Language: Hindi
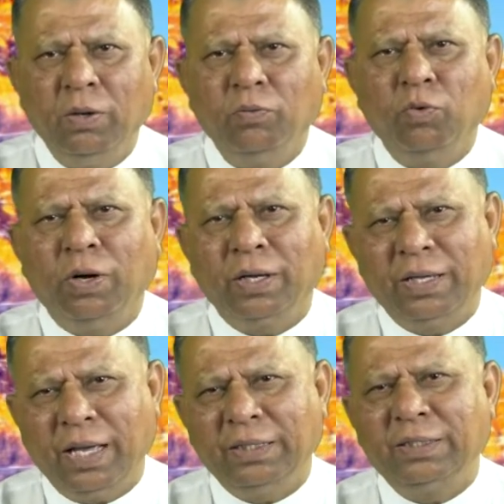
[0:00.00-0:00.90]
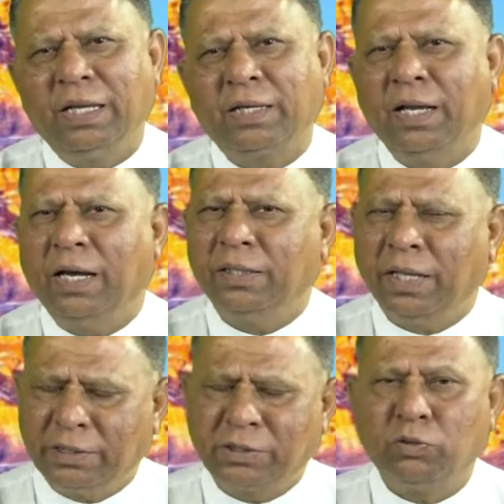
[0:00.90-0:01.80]
वो अज्ञानता के
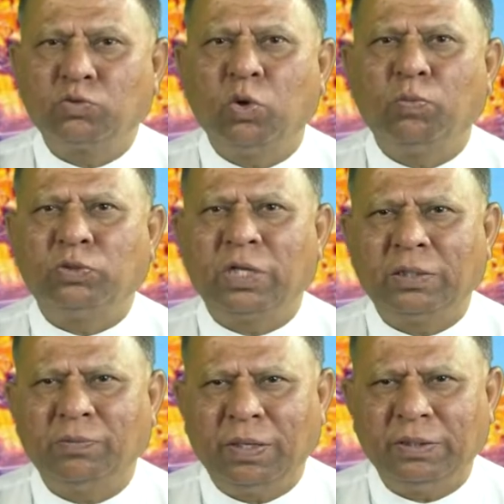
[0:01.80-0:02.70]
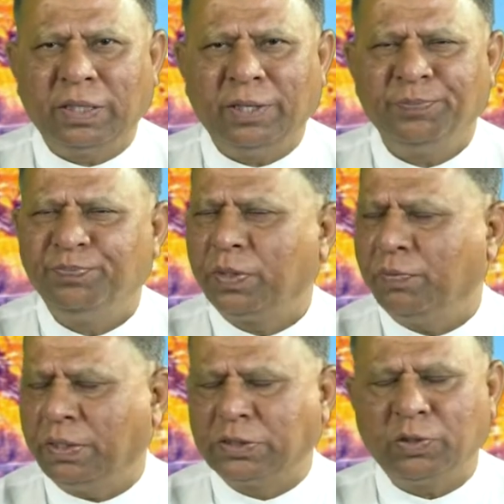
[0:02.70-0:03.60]
आधार से उसको पुरुषार्थ मानते हैं
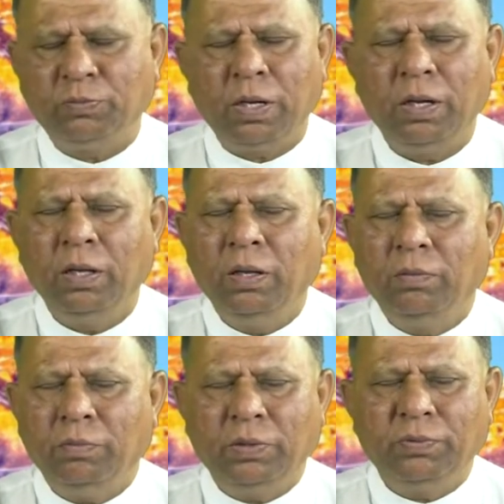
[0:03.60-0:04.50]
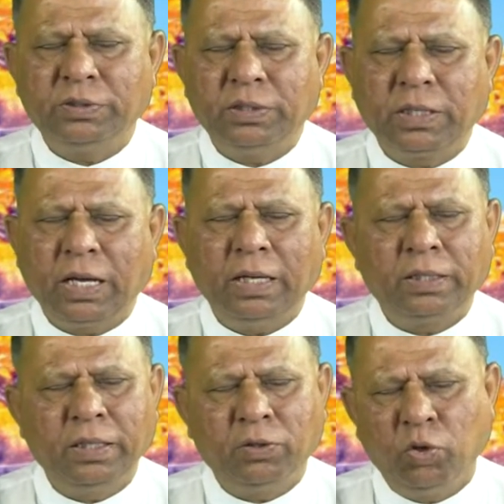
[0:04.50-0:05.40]
वास्तव में मन वचन काया
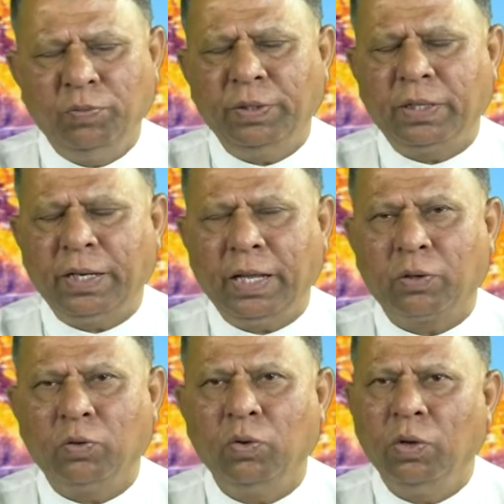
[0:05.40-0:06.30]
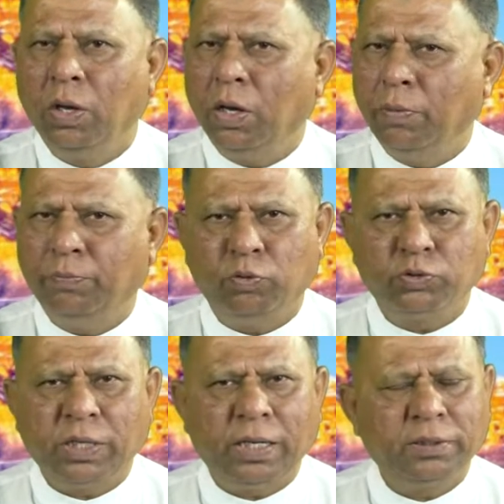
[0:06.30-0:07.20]
की कोई भी क्रिया को हम
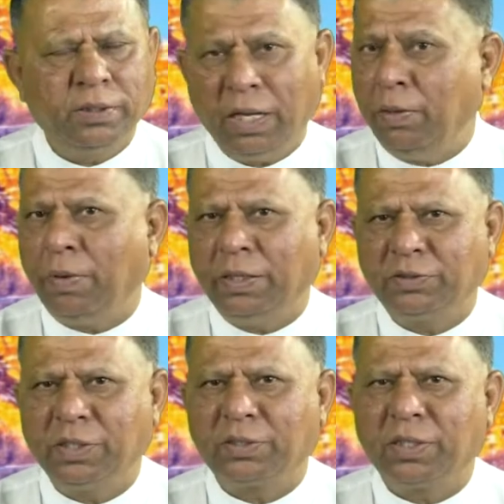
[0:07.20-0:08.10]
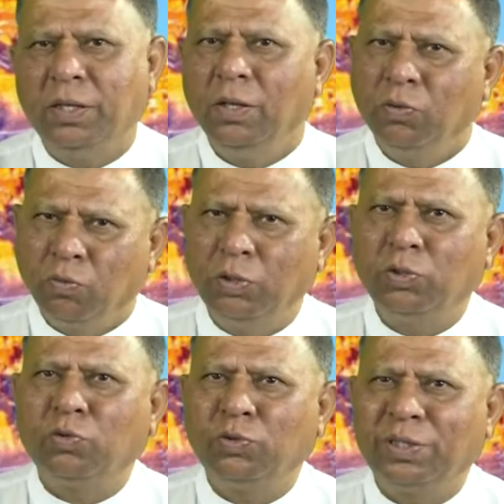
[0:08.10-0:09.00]
पुरुषार्थ नहीं मान सकते वही
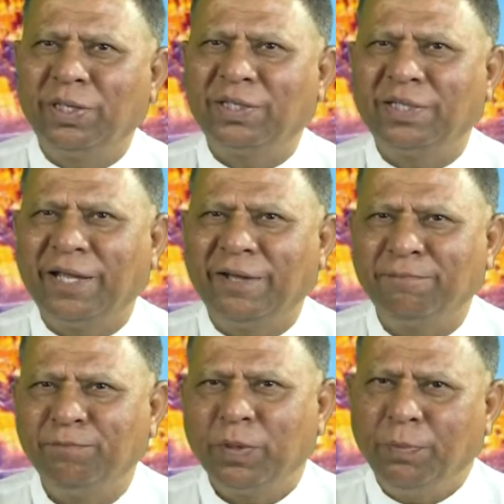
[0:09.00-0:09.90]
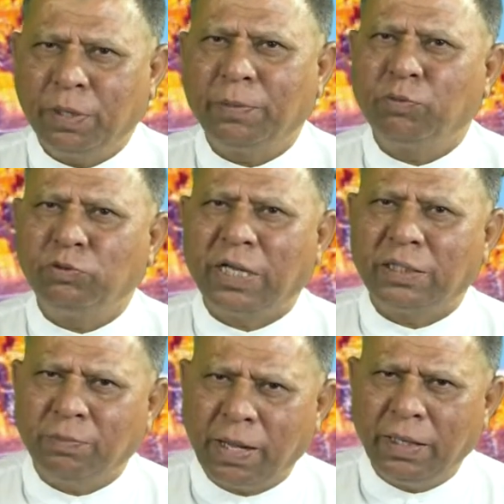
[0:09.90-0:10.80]
तो कुदरती रचना है मगर
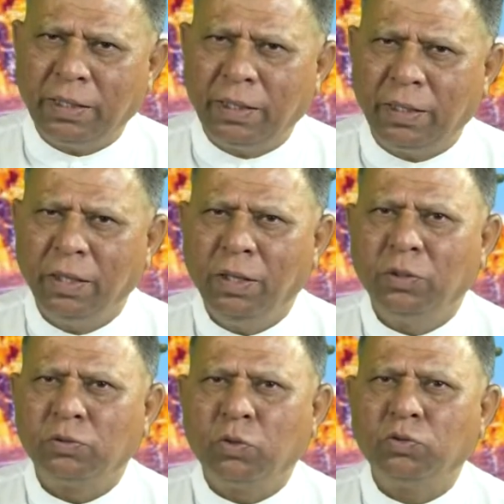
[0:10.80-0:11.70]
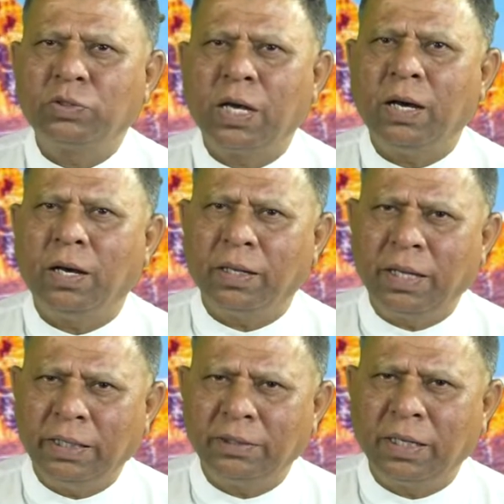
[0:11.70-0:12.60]
पुरुषार्थ मानेंगे तो उसका
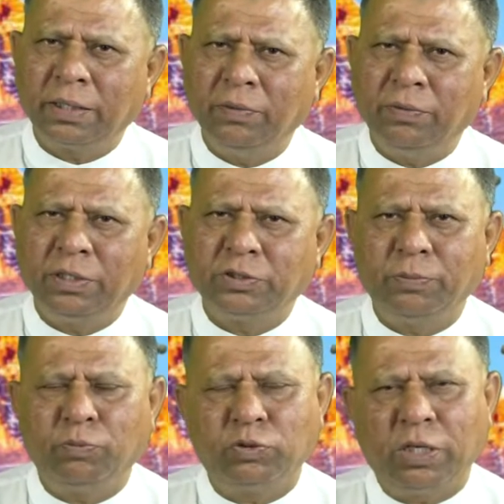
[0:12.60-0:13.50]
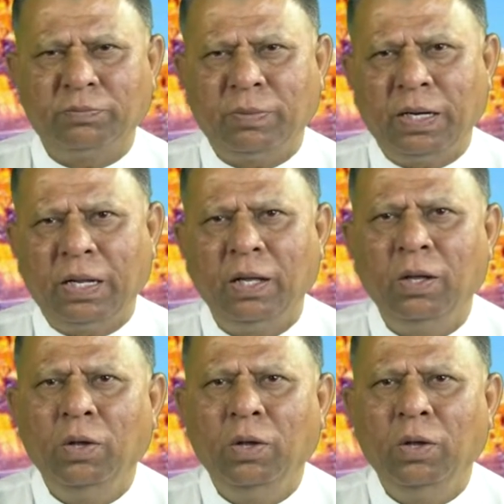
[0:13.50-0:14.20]
अज्ञानता की वजह से पुरुषार्थ माना